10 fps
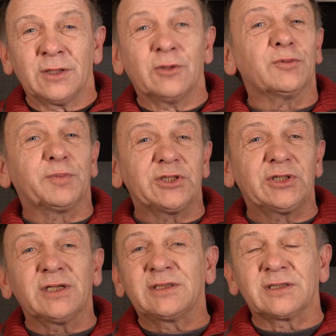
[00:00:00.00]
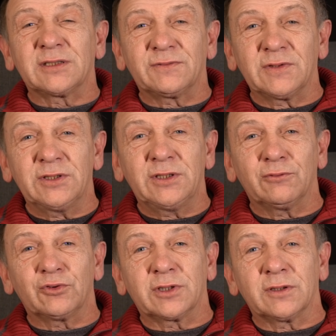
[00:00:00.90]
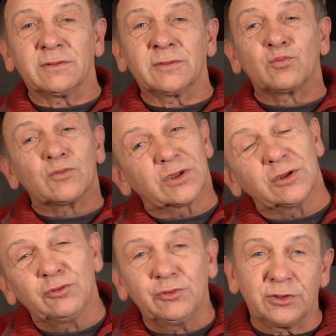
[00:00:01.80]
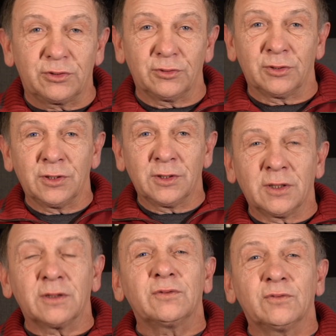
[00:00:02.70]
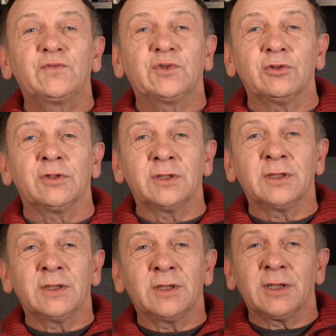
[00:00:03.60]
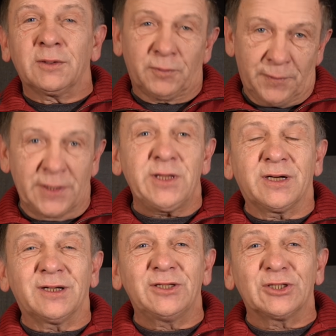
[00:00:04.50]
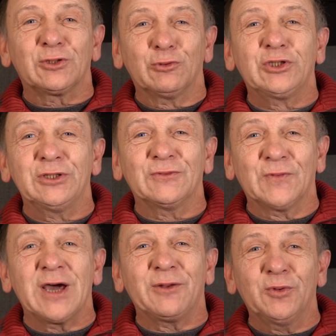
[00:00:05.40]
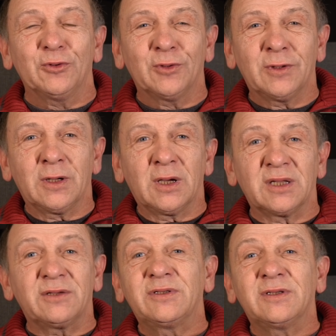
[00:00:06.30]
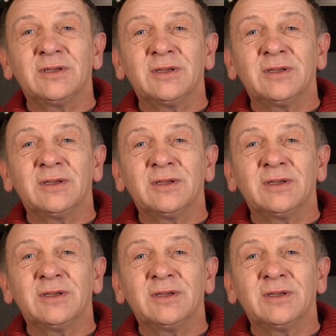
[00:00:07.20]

и он прощается со своей девушкой, целует ее, говорит, ну все, поехал я служить в армию. Она говорит,